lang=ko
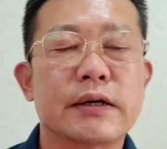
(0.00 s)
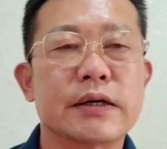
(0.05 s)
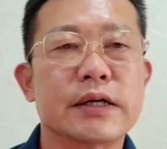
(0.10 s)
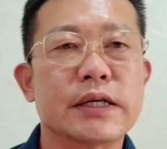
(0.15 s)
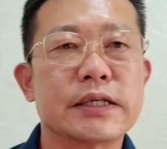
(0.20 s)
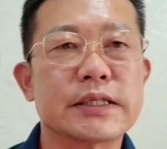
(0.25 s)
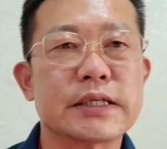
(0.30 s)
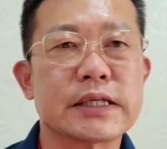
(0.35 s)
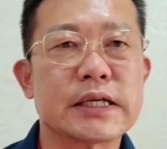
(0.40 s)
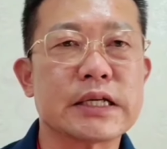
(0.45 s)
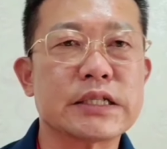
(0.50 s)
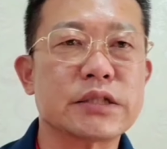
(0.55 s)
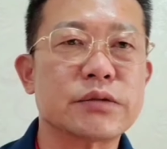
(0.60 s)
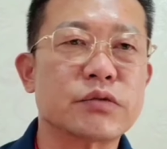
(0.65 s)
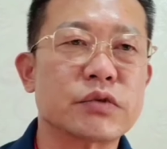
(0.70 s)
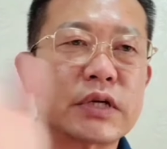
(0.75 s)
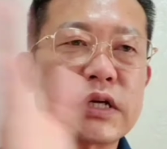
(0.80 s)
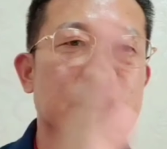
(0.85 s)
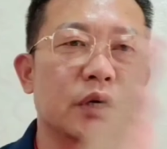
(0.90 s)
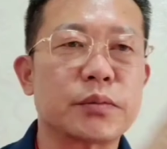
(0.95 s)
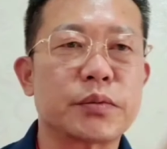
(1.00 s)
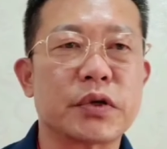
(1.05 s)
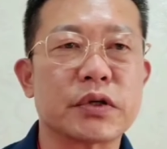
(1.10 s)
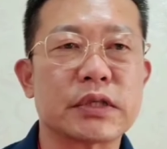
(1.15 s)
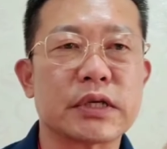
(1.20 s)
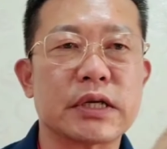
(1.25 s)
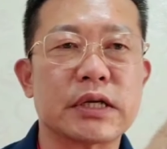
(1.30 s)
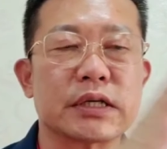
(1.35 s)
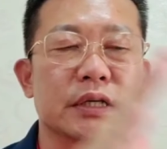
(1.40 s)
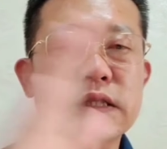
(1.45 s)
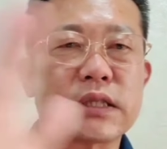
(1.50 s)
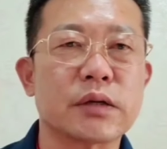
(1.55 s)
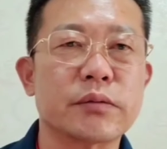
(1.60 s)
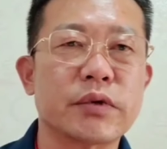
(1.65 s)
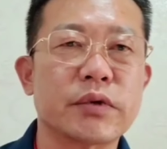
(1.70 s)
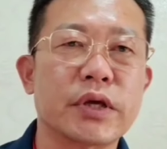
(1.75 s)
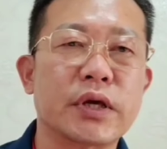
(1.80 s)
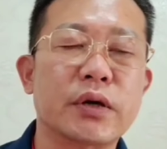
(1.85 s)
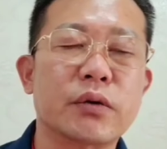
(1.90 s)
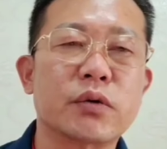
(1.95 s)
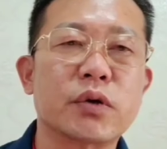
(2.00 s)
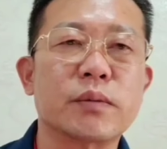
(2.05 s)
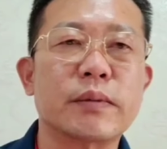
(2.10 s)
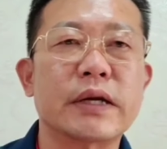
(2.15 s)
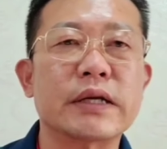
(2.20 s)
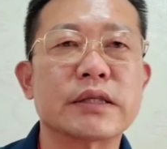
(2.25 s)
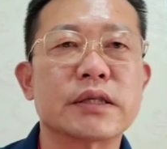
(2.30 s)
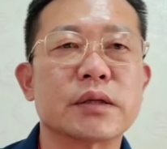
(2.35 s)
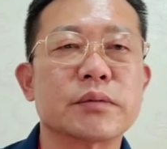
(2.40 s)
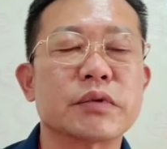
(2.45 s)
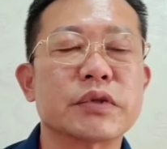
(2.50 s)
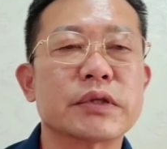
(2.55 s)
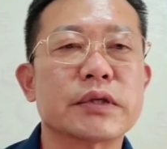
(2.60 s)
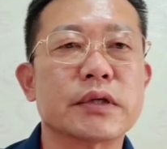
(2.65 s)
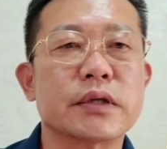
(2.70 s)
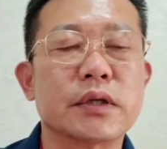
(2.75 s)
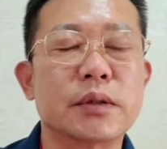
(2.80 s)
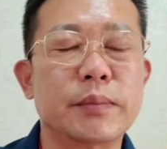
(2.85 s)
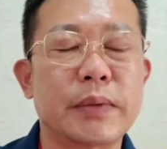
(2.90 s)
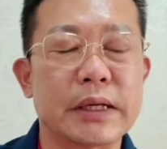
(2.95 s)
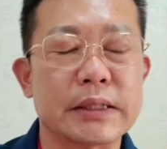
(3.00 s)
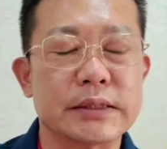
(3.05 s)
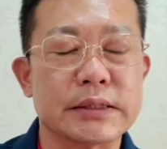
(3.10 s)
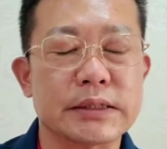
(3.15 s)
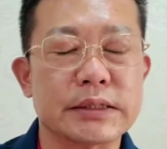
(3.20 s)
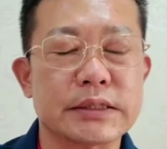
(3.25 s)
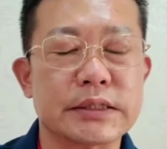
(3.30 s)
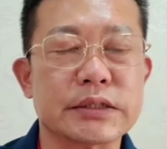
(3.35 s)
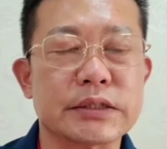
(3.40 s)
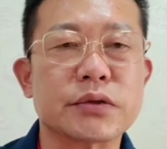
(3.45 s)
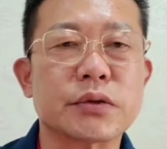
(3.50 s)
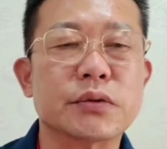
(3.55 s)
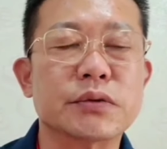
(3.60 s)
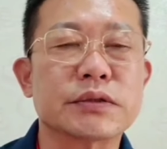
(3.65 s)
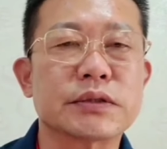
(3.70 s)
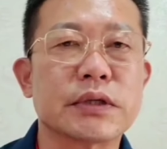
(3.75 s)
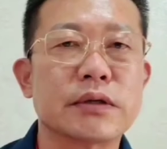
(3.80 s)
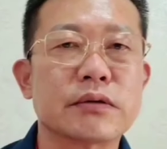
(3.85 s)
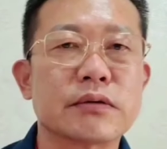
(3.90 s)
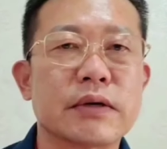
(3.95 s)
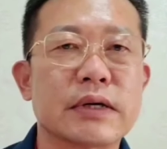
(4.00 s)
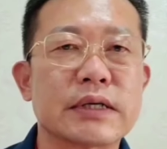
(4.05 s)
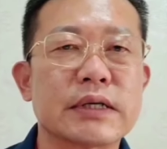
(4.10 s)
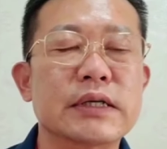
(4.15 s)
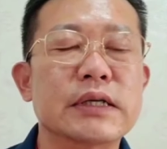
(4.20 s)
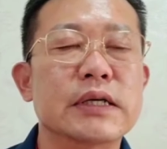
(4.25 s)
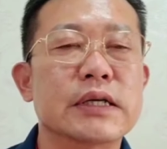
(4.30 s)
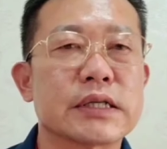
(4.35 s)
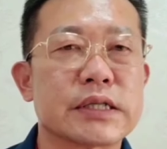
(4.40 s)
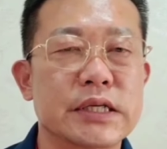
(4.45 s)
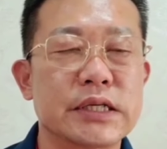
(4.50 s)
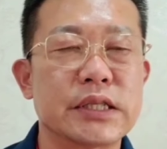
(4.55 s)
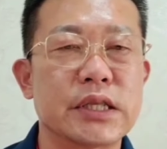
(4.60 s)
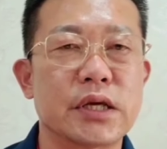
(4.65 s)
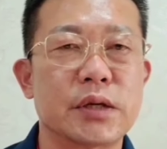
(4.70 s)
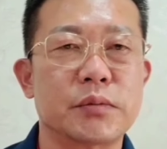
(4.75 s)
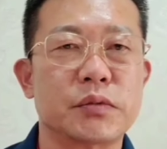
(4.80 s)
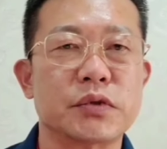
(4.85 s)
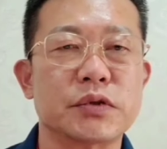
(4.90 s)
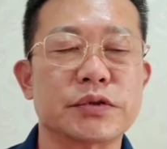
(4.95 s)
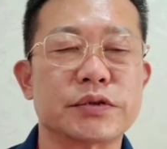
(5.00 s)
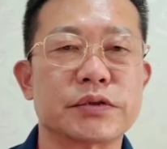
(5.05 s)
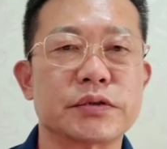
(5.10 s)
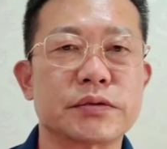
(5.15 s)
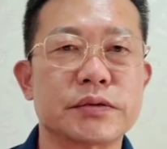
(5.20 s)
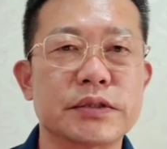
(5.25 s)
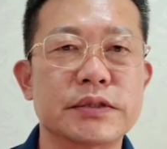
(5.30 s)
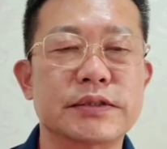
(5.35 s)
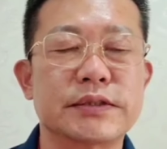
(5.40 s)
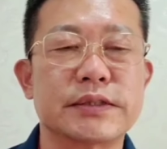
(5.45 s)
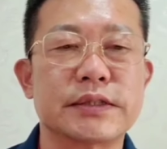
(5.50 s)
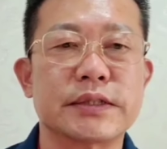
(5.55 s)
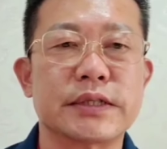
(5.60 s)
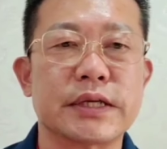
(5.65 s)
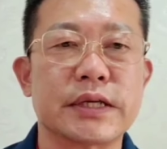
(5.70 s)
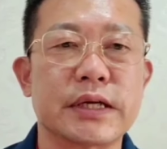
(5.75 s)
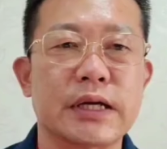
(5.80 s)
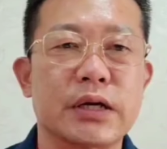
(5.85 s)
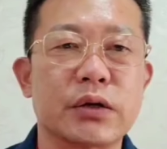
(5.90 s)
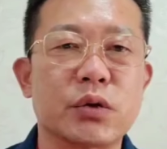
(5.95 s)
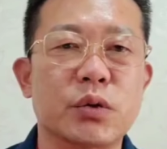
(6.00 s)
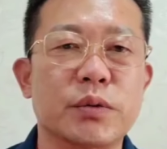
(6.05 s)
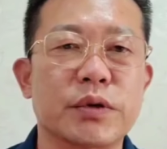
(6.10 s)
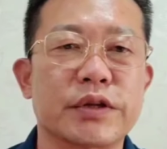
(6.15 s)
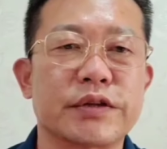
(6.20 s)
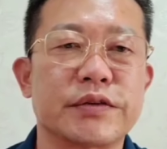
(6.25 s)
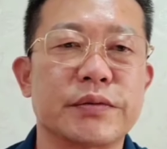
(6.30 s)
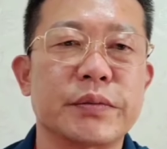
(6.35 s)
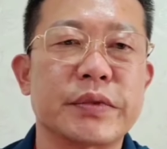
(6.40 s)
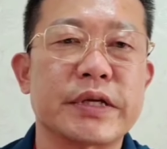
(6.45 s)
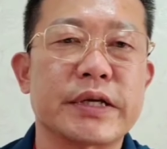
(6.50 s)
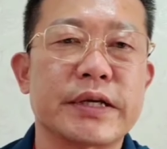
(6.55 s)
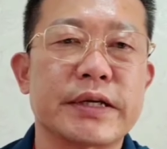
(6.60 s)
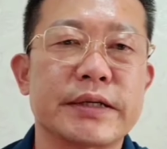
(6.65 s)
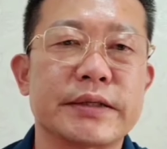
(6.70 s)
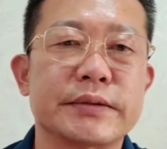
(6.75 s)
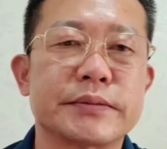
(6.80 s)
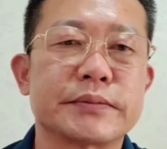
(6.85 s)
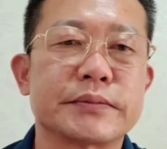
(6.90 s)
어, 일진까지 무난하고 평탄하기 때문에 오늘 말띠분들 반드시 좋은 성과를 기대해 볼 수 있으리라고 보겠습니다.